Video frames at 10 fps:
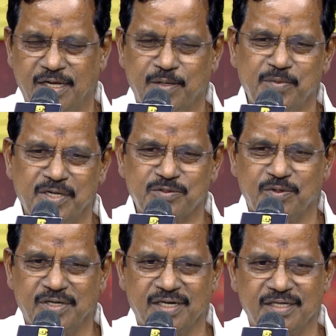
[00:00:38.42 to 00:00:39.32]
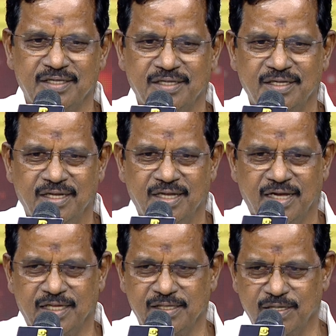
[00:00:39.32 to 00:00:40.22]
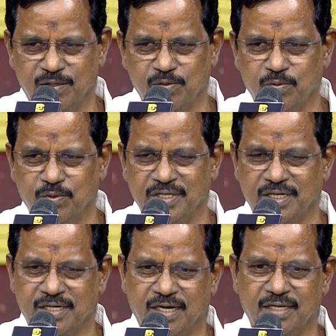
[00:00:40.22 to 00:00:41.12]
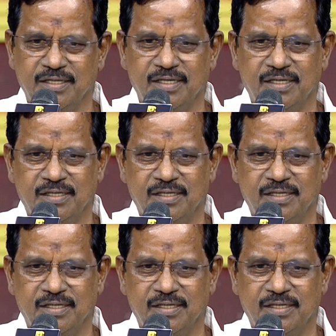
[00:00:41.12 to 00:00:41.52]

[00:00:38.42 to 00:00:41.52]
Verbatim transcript: அருமையாக சொன்னார் அதில் இருக்கக்கூடிய காதல்